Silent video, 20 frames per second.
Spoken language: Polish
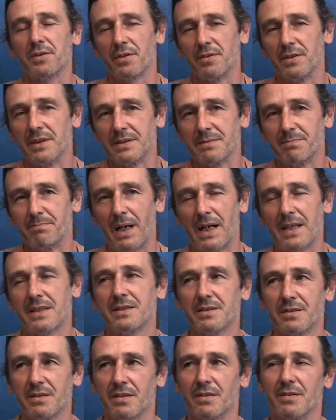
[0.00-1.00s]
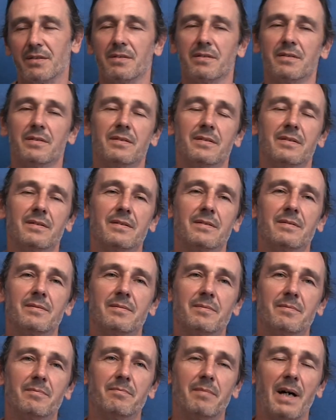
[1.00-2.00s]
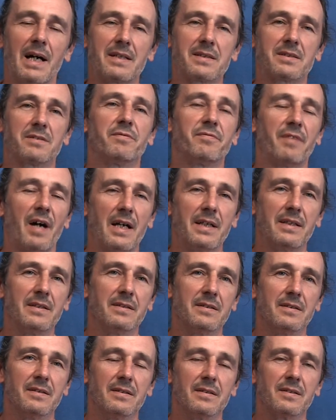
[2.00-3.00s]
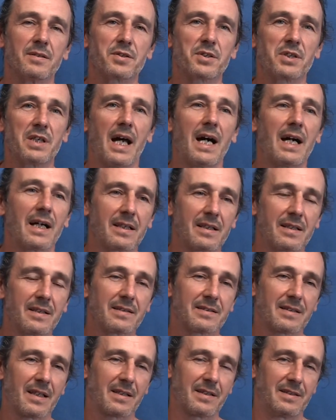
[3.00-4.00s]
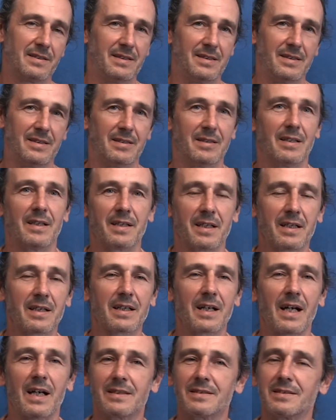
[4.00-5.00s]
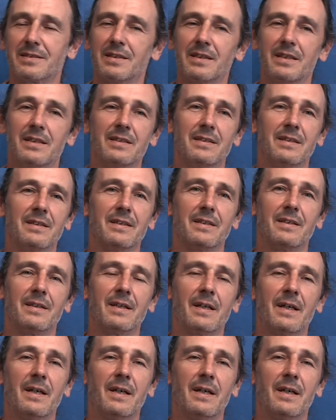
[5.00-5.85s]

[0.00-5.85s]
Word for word: to jest bardzo, e, bardzo fajny szlak, taki rekreacyjny,